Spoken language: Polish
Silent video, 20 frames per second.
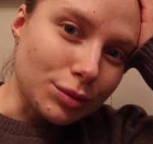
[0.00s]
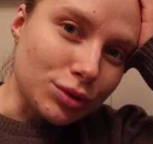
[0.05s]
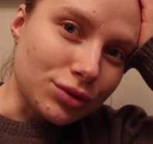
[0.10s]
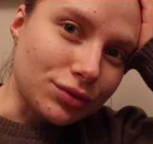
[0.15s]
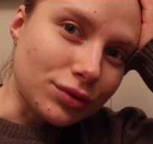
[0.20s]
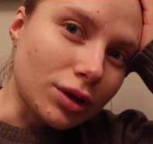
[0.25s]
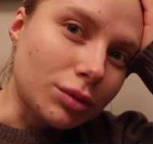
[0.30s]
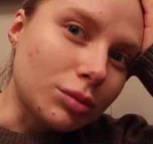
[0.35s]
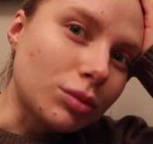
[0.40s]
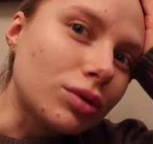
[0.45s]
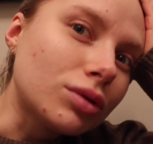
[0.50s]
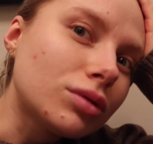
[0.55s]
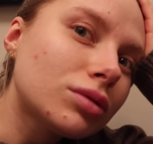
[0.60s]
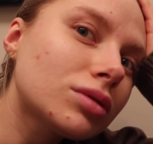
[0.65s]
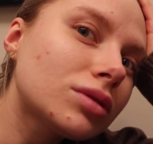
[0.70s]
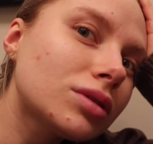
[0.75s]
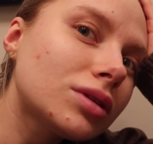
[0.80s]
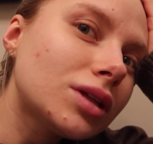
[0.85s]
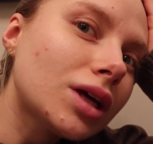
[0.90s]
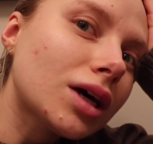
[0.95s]
już w domu,
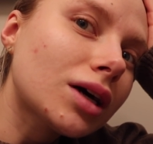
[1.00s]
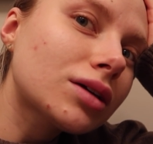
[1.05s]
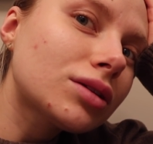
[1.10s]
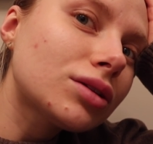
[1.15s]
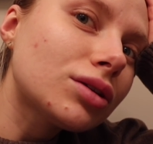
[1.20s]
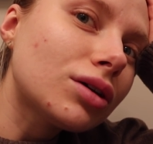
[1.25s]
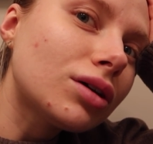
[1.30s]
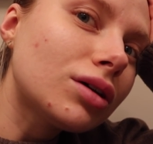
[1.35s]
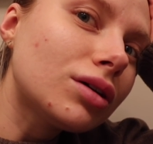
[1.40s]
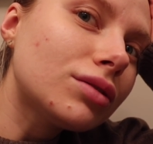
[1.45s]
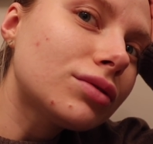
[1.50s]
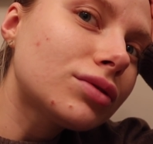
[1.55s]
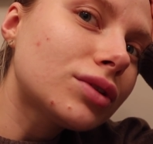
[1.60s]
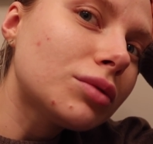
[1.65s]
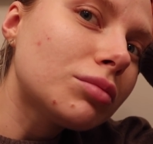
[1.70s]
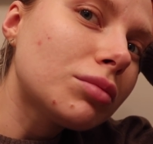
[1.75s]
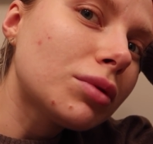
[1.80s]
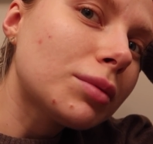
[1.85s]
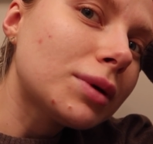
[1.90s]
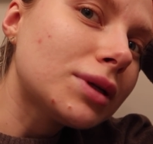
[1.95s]
tak to w
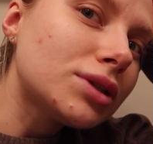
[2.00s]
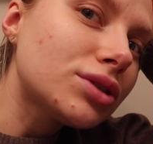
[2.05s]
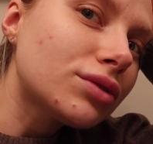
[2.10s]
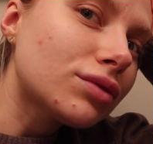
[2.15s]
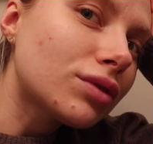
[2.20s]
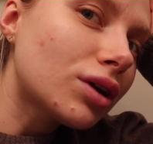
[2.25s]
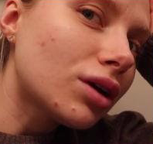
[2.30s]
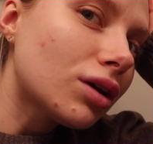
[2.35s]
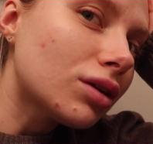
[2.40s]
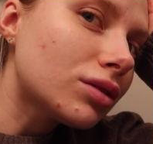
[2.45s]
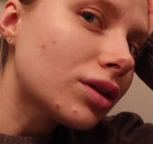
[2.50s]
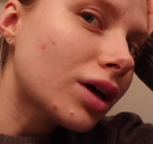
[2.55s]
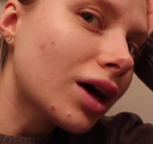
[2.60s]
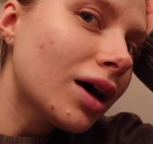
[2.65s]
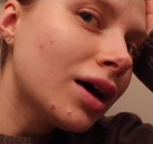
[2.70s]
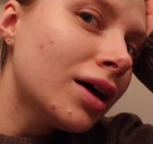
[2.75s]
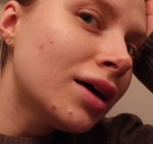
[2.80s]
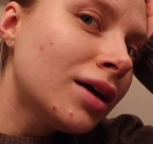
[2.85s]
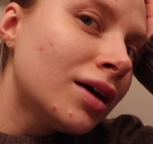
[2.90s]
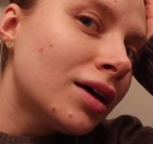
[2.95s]
tym momencie
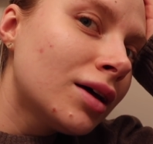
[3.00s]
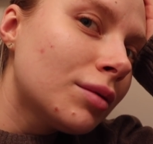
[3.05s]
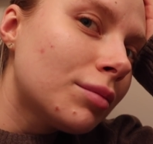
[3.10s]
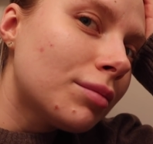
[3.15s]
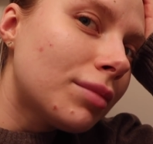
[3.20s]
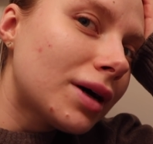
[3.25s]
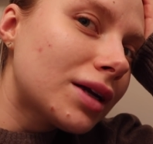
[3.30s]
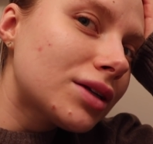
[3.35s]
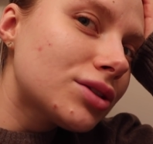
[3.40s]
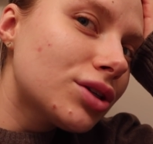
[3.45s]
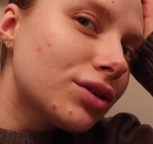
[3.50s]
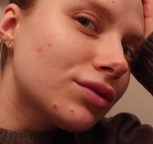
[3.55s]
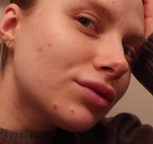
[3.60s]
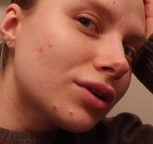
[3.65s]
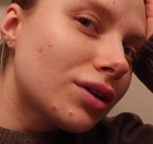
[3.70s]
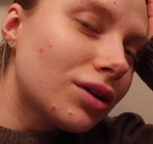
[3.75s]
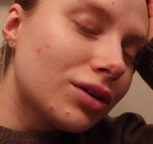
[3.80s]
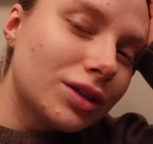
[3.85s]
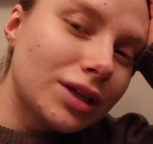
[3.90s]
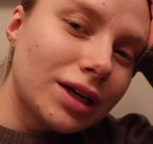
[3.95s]
wygląda. Bardziej
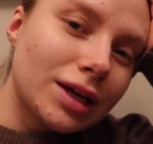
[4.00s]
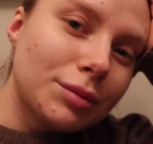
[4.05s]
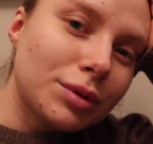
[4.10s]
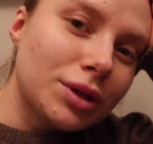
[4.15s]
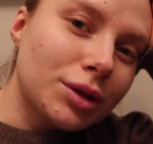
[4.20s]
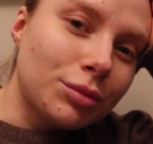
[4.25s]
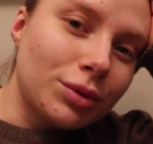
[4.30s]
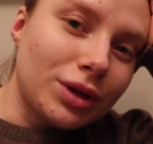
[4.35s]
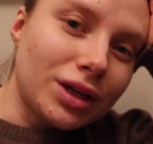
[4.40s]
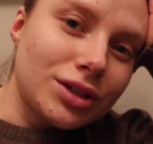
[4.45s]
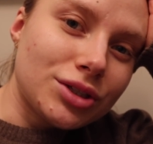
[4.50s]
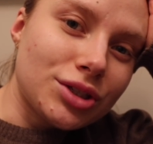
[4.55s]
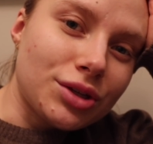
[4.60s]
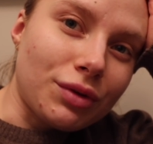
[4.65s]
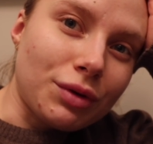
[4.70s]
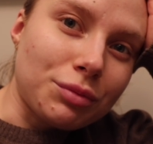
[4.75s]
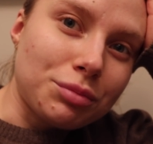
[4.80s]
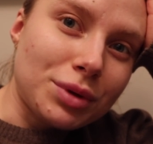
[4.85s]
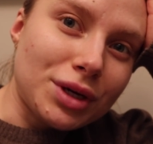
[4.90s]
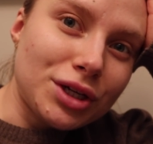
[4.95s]
wygląda jakby to był jakiś, nie
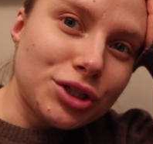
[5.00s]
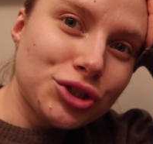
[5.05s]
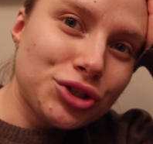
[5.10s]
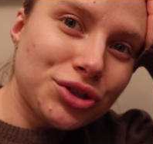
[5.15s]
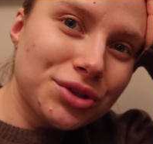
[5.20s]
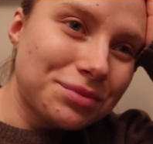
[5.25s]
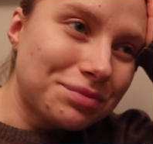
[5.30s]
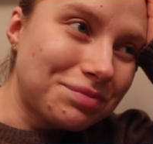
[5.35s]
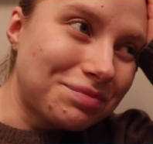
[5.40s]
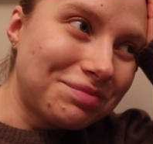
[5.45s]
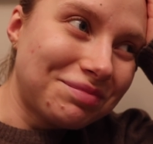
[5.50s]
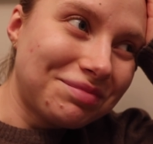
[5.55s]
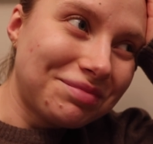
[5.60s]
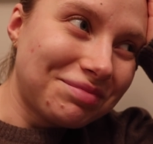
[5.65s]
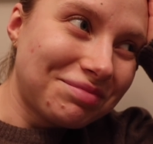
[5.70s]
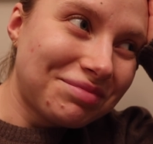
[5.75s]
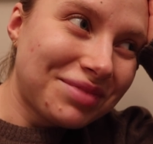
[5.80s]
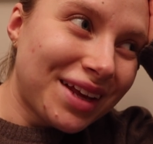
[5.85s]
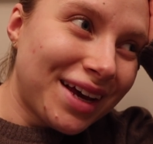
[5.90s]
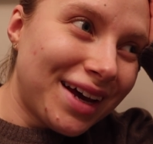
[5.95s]
wiem, pryszcz
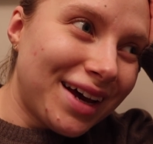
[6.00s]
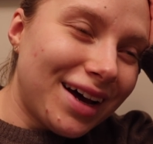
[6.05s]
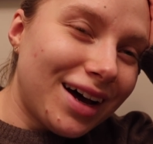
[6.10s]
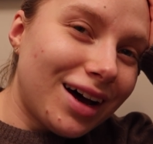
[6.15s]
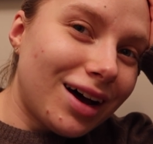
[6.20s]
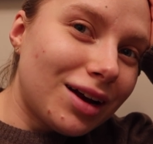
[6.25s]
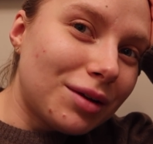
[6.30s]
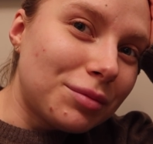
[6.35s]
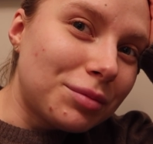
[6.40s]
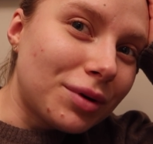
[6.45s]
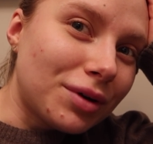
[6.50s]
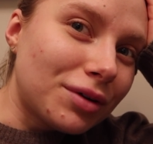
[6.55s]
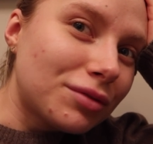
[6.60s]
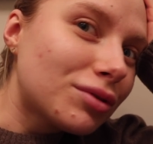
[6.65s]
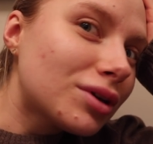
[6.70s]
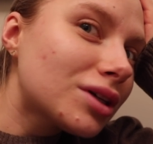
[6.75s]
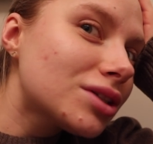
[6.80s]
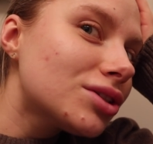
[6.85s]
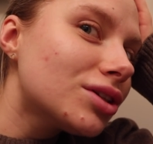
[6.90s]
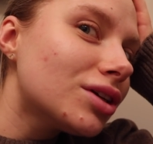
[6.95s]
albo
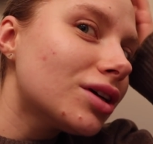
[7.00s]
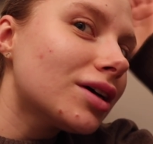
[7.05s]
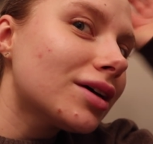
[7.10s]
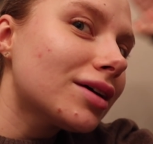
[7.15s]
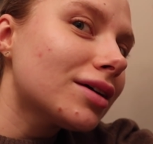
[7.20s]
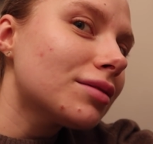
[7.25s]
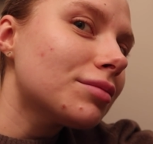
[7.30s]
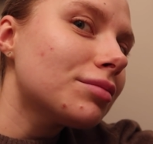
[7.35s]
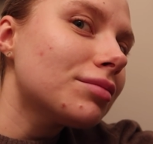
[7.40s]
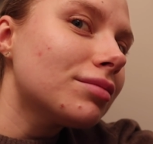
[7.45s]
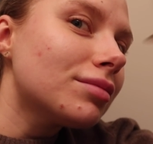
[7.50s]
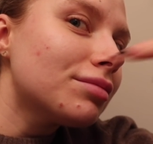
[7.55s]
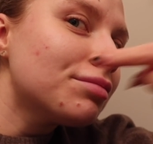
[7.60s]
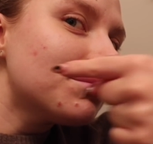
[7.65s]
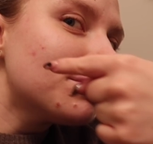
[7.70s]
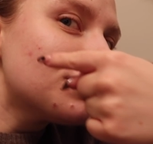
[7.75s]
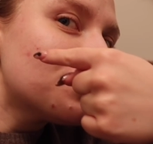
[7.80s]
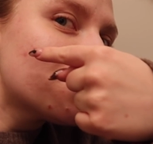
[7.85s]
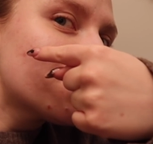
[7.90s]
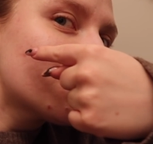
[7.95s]
właśnie
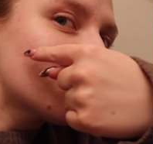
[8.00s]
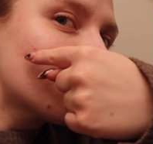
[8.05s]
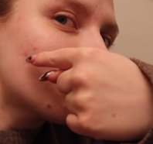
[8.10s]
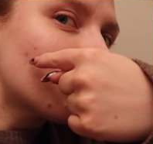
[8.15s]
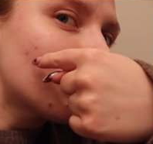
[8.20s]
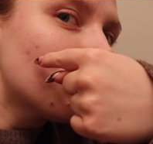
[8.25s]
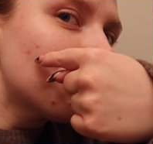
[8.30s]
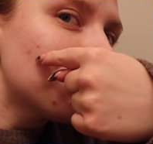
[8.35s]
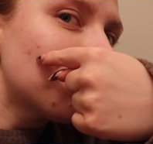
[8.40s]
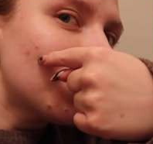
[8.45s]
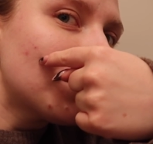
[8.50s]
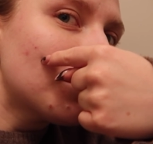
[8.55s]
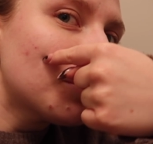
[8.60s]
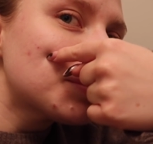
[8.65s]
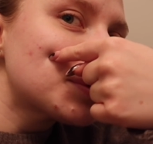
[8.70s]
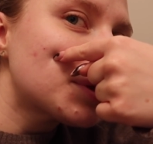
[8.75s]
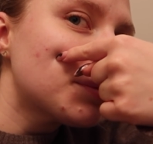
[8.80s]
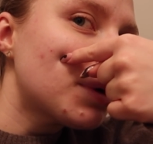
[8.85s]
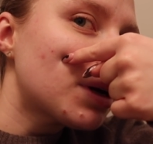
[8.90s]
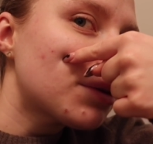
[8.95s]
strup, albo
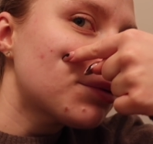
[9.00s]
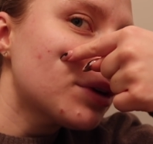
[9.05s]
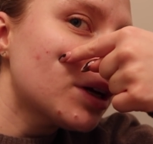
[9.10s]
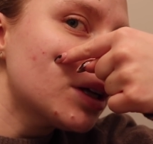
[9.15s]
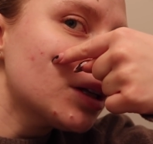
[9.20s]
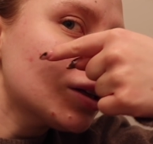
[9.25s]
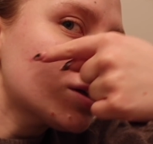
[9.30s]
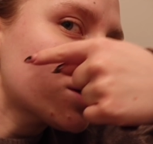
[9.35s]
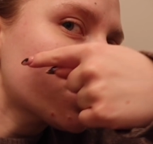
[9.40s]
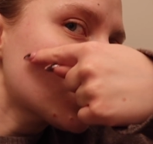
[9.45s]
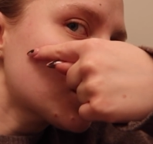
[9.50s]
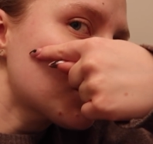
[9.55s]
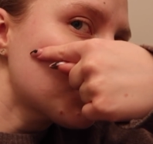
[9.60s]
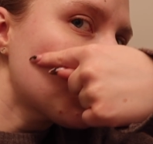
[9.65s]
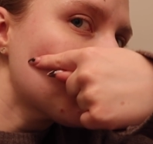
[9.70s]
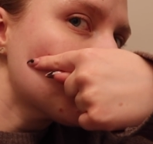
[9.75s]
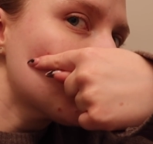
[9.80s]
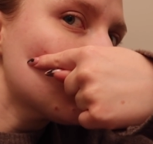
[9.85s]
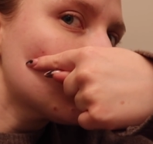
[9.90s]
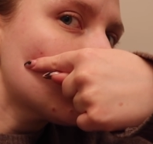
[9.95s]
przebarwienie, tak jak
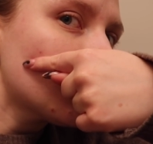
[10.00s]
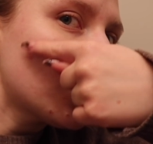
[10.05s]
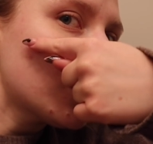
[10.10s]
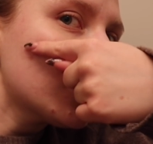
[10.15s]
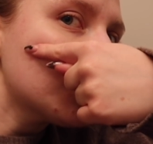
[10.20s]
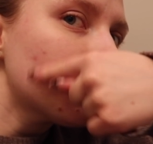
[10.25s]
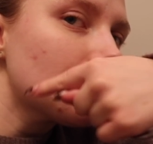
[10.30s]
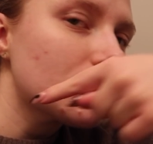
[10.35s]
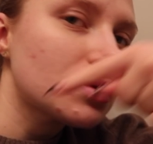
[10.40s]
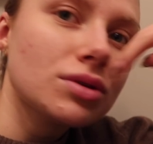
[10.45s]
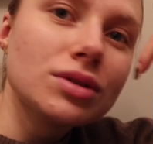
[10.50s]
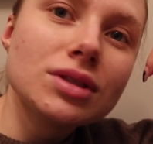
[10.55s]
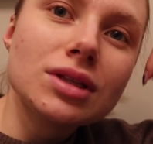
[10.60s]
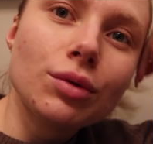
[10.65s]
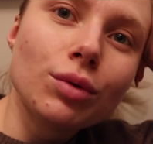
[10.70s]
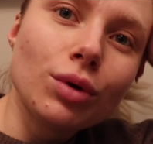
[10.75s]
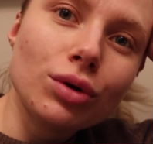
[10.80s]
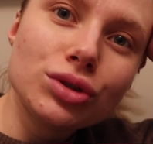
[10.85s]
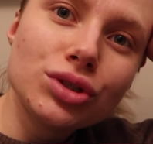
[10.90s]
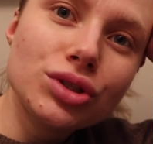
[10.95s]
mam tutaj,
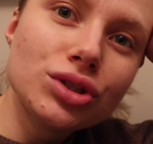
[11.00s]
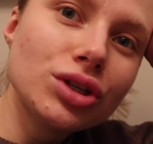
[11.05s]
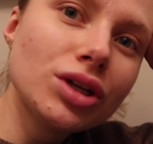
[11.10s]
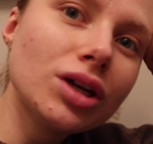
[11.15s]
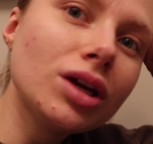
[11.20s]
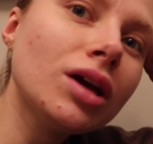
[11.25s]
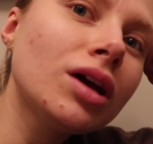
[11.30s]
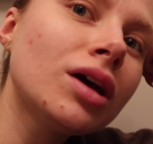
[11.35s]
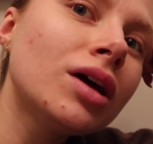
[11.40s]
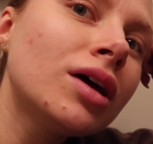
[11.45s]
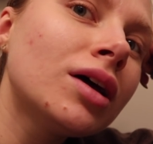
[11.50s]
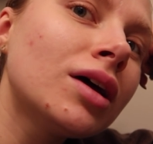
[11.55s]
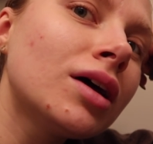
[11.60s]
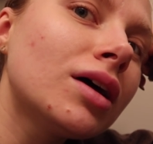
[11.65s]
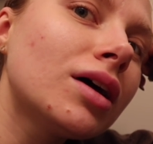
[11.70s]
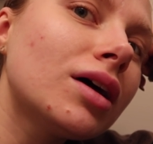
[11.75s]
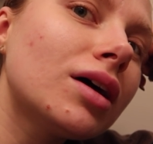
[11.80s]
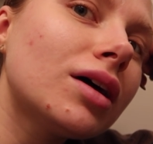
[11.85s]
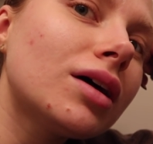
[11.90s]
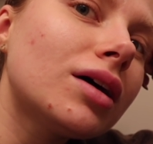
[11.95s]
pozostałości,
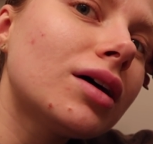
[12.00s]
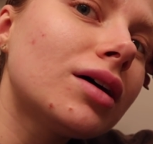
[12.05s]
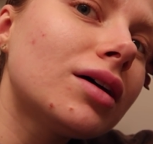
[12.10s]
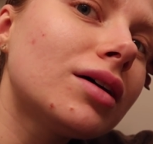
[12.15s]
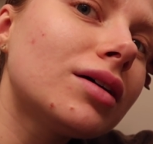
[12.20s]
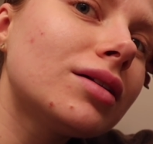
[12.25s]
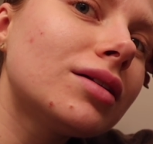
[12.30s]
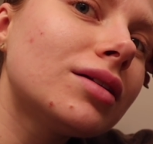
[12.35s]
e,